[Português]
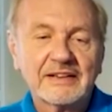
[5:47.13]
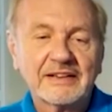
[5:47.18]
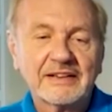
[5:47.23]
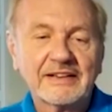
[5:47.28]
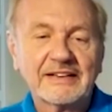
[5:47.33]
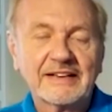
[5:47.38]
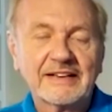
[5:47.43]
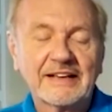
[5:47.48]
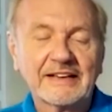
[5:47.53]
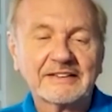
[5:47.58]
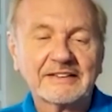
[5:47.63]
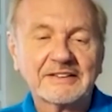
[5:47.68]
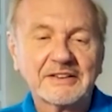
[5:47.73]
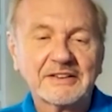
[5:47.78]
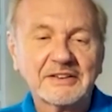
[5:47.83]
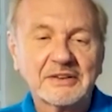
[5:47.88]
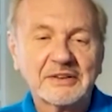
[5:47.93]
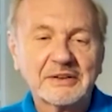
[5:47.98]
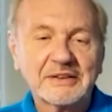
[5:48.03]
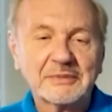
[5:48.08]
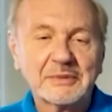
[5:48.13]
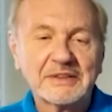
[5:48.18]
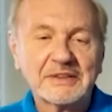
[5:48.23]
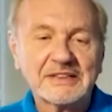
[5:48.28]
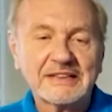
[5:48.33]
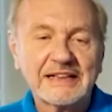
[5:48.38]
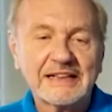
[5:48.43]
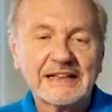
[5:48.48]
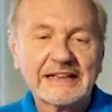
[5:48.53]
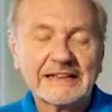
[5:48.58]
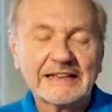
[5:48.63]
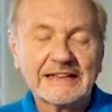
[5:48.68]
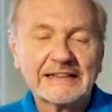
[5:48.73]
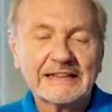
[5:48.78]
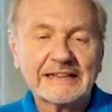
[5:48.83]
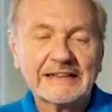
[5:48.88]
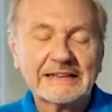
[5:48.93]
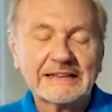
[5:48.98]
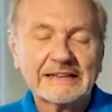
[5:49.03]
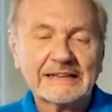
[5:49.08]
Porque você sabe, ficou
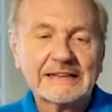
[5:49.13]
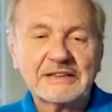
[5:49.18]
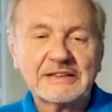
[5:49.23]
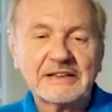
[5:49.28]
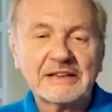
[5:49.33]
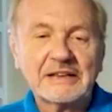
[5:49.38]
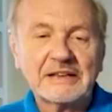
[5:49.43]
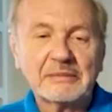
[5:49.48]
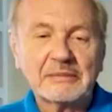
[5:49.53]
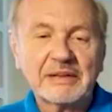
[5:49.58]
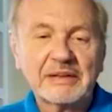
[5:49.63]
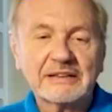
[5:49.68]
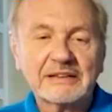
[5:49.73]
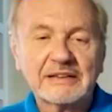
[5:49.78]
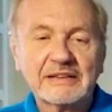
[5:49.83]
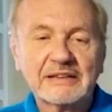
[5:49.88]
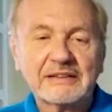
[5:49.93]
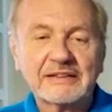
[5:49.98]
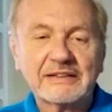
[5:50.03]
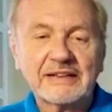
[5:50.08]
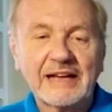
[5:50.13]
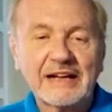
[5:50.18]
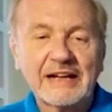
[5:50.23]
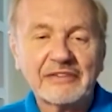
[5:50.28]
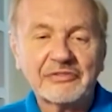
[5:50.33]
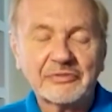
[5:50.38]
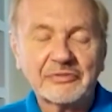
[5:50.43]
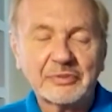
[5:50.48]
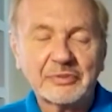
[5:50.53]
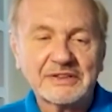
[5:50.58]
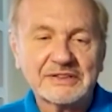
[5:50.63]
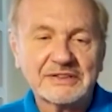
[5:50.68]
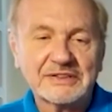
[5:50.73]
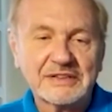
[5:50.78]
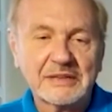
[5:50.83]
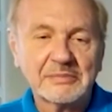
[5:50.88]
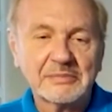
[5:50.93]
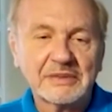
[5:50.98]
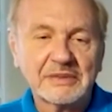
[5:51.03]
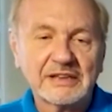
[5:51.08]
parecendo que a vida estava
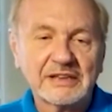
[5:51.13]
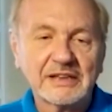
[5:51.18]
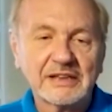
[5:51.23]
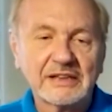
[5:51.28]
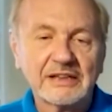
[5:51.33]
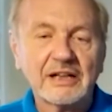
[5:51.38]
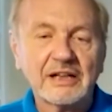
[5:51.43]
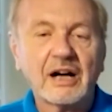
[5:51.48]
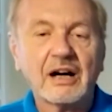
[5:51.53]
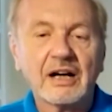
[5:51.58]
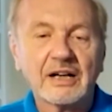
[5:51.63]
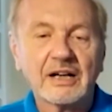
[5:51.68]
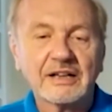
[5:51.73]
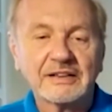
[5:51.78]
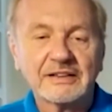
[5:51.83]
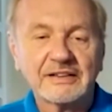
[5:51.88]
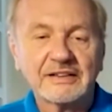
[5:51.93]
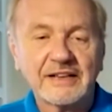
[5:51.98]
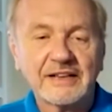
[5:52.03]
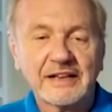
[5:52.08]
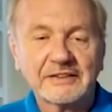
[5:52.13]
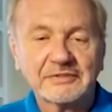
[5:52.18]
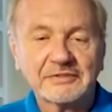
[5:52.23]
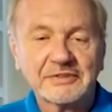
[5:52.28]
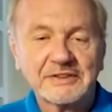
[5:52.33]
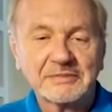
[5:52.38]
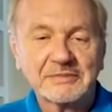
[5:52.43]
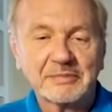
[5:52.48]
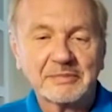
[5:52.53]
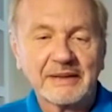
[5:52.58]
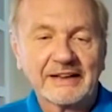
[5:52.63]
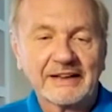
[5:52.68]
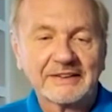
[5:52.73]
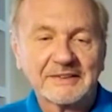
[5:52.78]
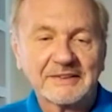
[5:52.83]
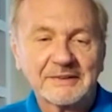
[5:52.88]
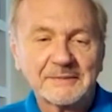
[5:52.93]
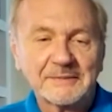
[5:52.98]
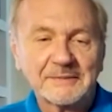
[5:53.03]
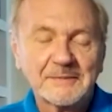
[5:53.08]
imitando a arte, pelo menos nesse
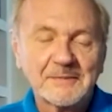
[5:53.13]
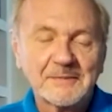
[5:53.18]
aspecto.